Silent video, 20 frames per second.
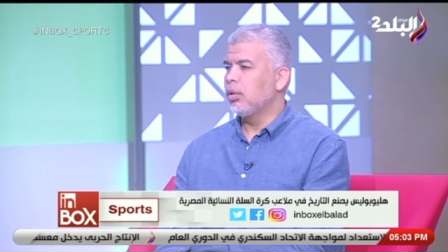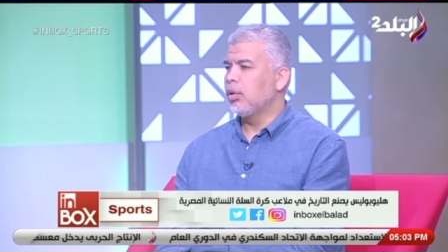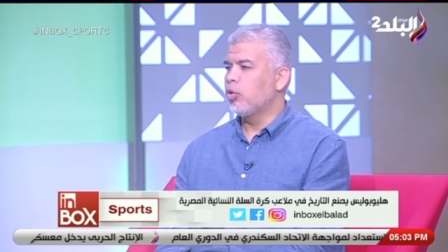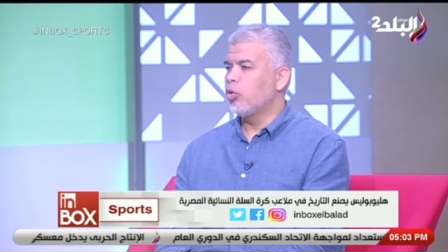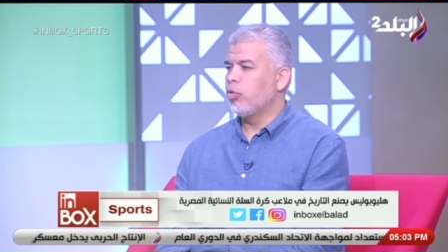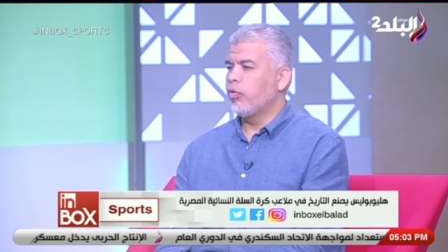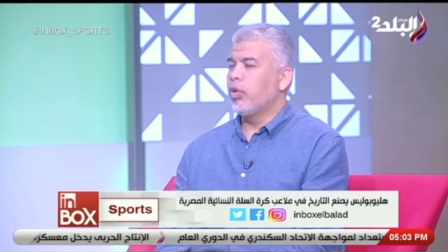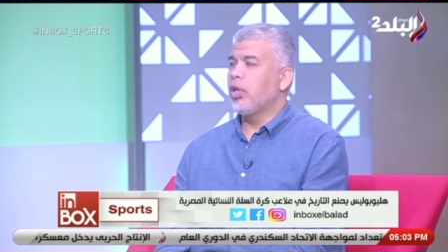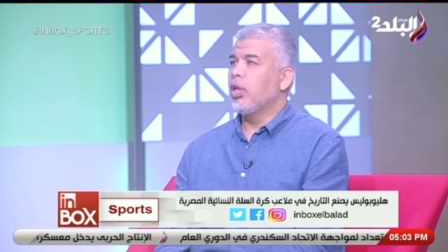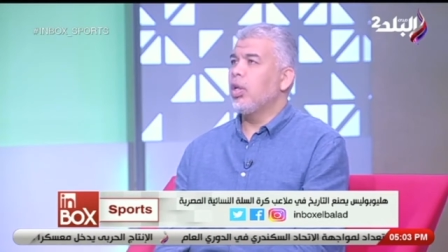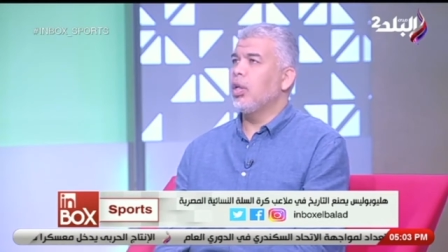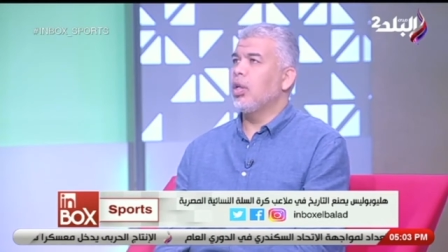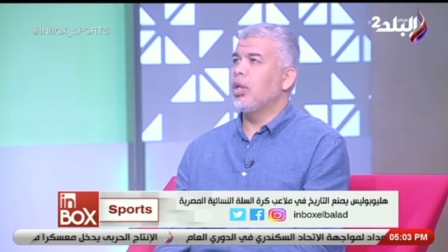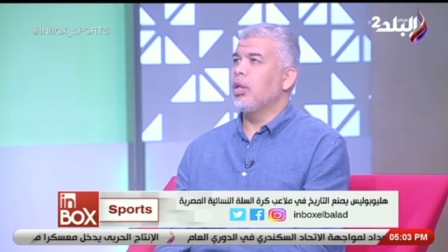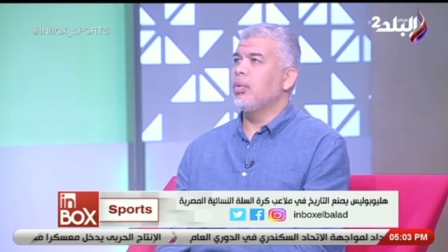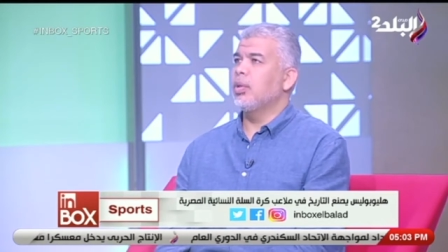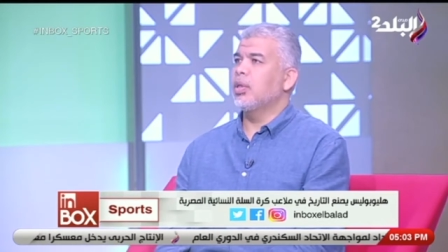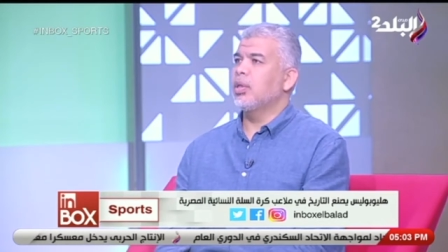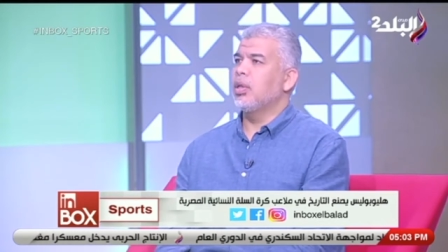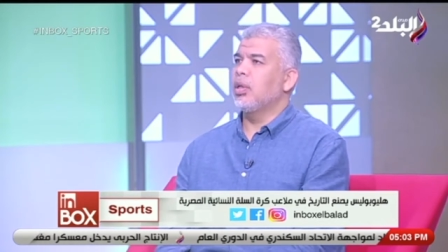تشوف ان
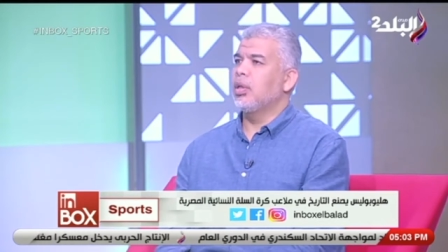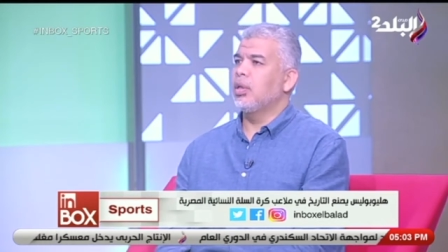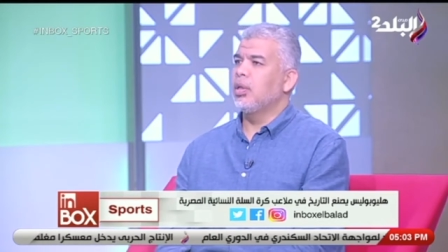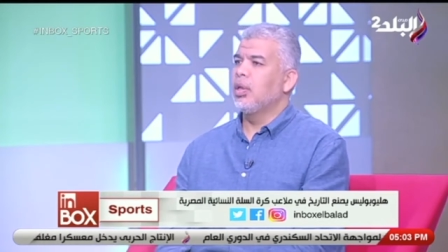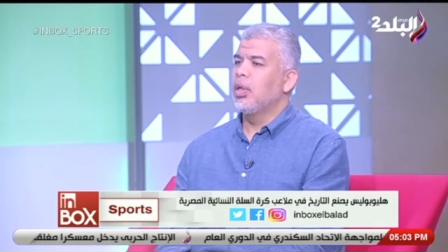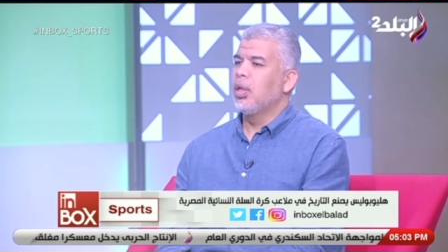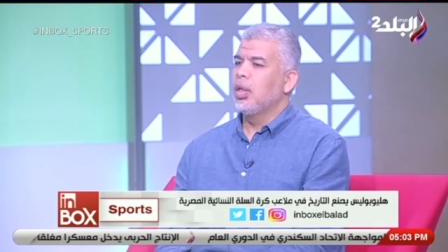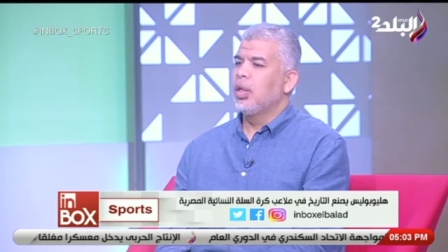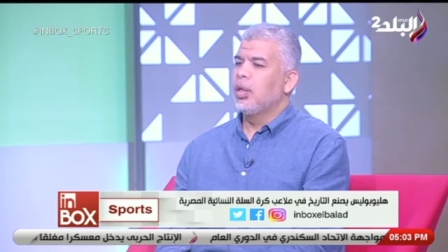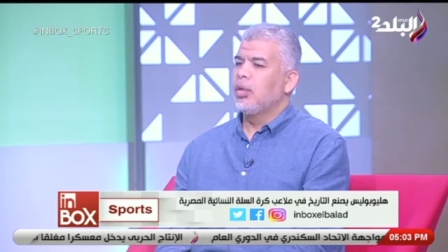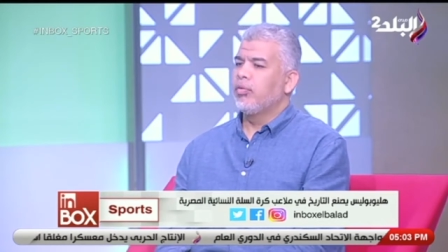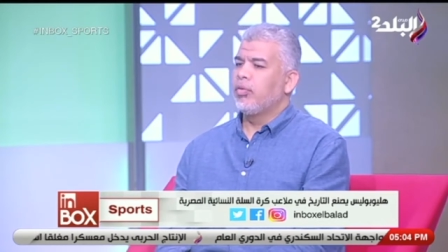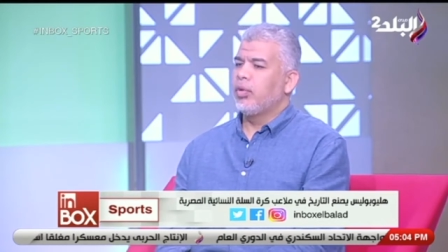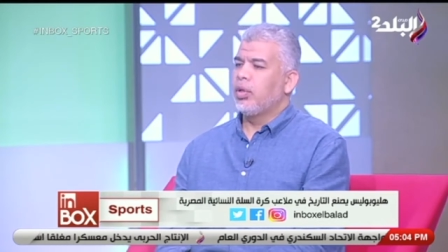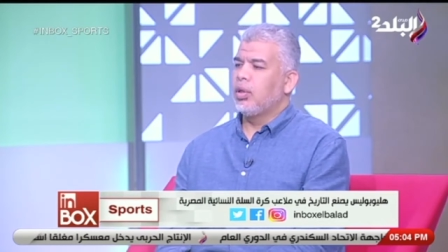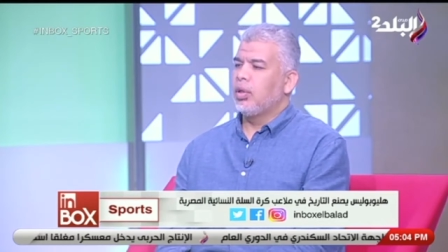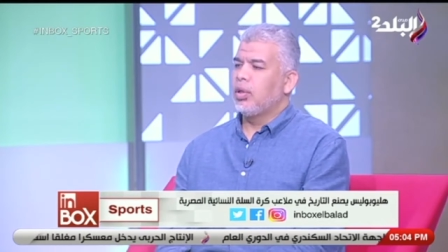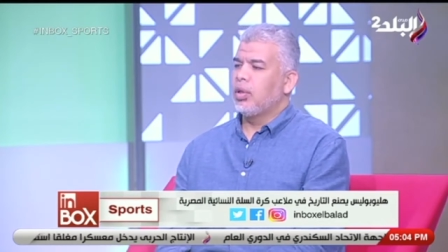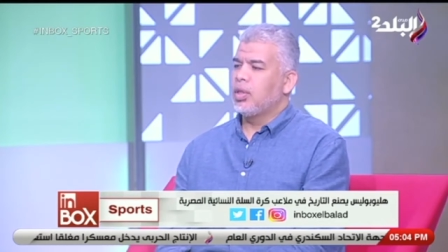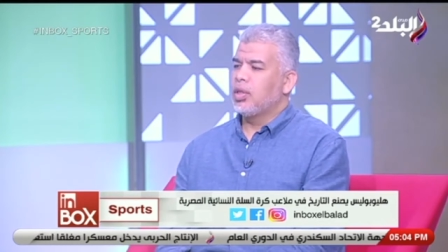احنا مثلا في
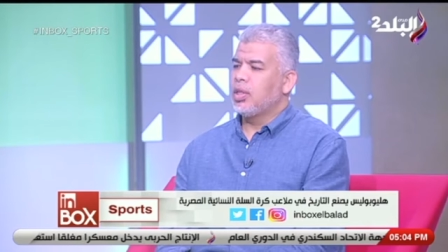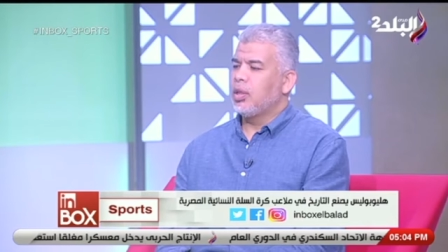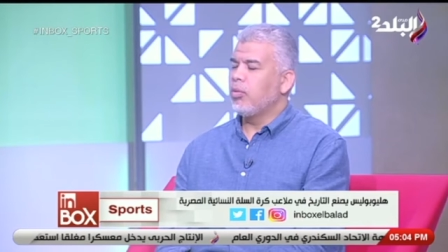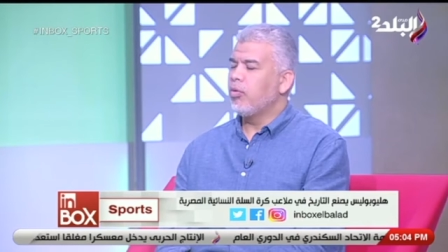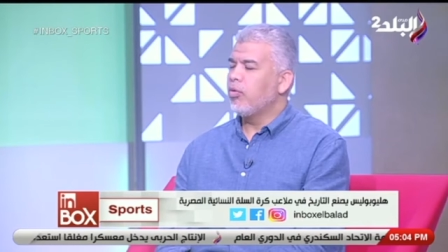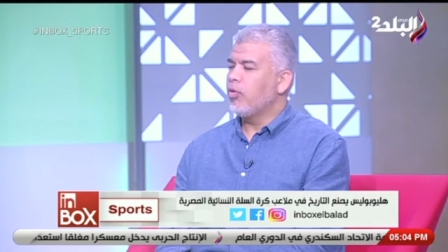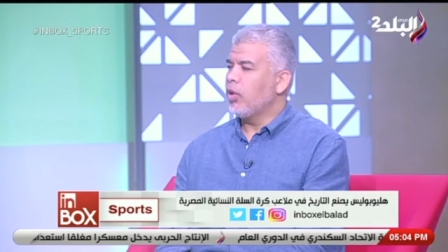السيمي